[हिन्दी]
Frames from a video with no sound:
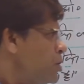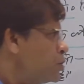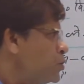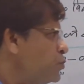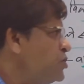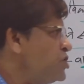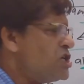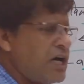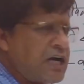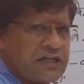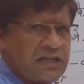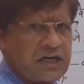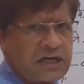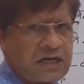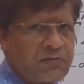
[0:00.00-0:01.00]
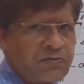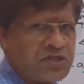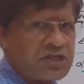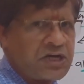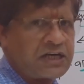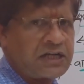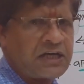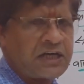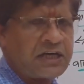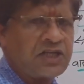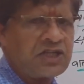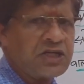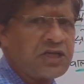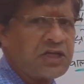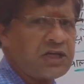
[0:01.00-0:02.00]
तो विचारधारा विचारधारा
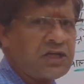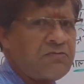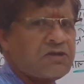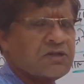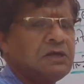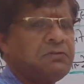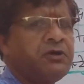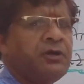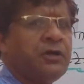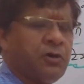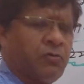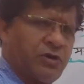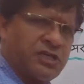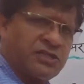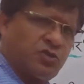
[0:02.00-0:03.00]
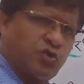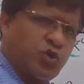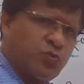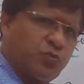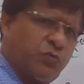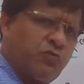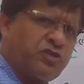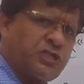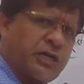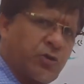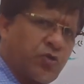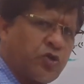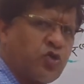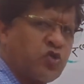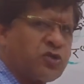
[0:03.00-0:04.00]
किसे कहते हैं मतलब वास्तविक रूप में
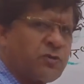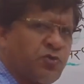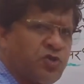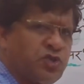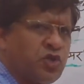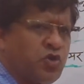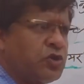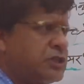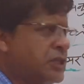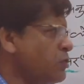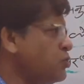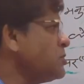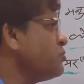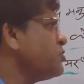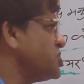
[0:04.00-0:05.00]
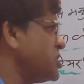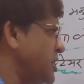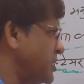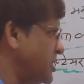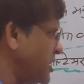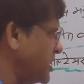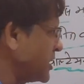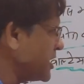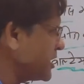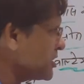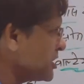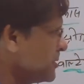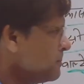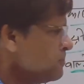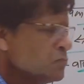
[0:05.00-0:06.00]
विचारों का जो समुच्चय होता है उसे विचारधारा
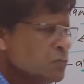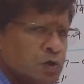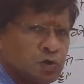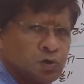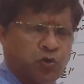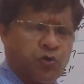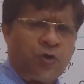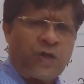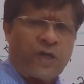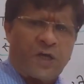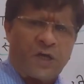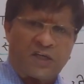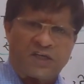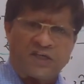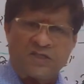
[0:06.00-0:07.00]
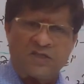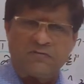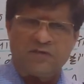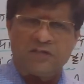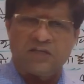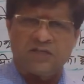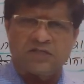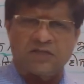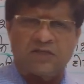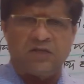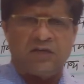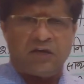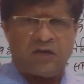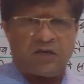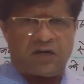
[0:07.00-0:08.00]
कहते हैं तो किसी भी देश की
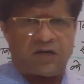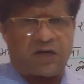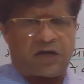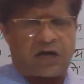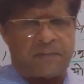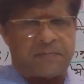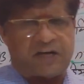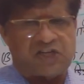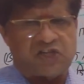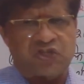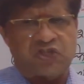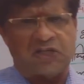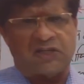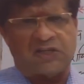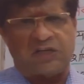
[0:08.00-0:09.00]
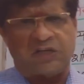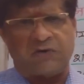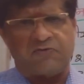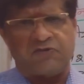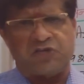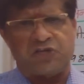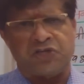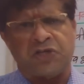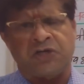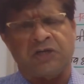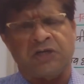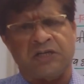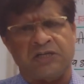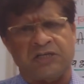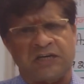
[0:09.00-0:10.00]
आप राष्ट्रीय शक्ति का विश्लेषण
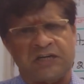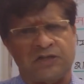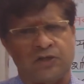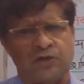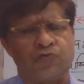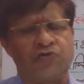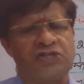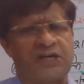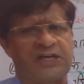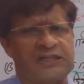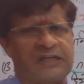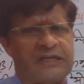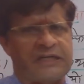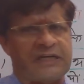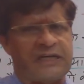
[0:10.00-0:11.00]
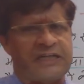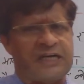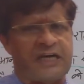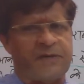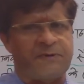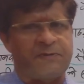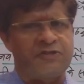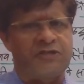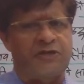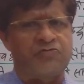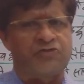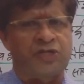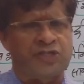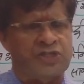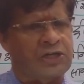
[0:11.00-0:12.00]
करना चाहते हैं तो विचारधारा के आधार पर भी इसका
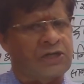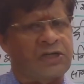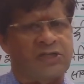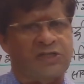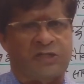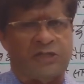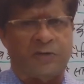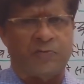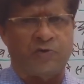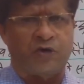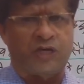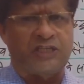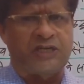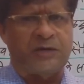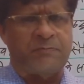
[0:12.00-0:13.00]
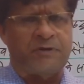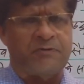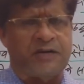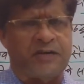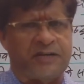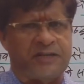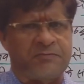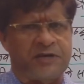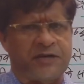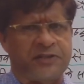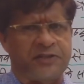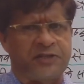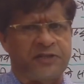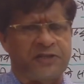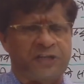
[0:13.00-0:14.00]
विश्लेषण कर सकते हैं फॉर एग्जाम्पल भारत की
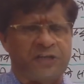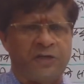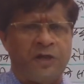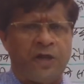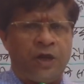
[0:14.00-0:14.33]
बात करते हैं